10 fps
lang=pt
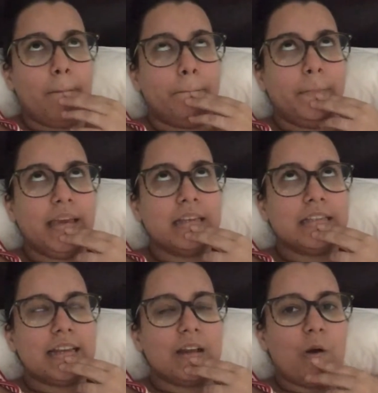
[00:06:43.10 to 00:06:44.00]

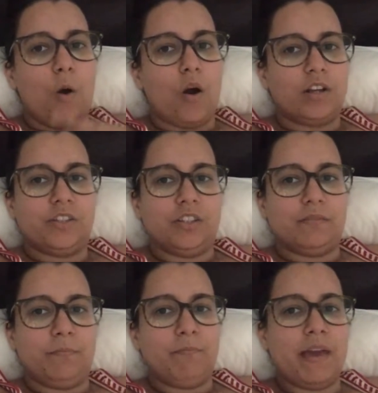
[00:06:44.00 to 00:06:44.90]
Misericórdia,
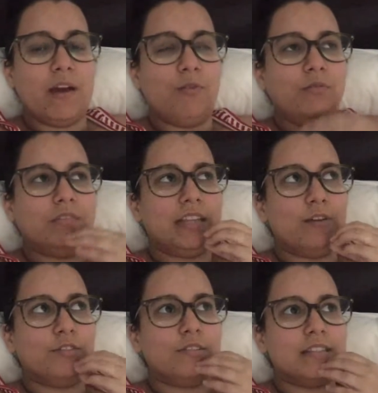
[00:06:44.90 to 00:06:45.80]
meu
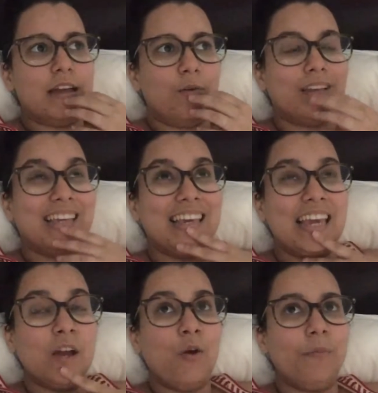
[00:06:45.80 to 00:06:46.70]
Deus do céu,
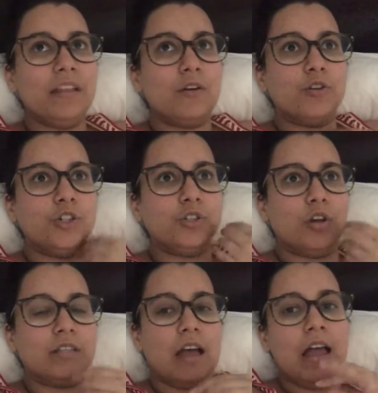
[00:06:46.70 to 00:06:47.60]
que comida
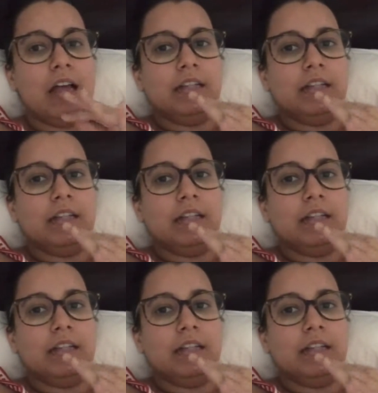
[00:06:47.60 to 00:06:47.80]
gostosa.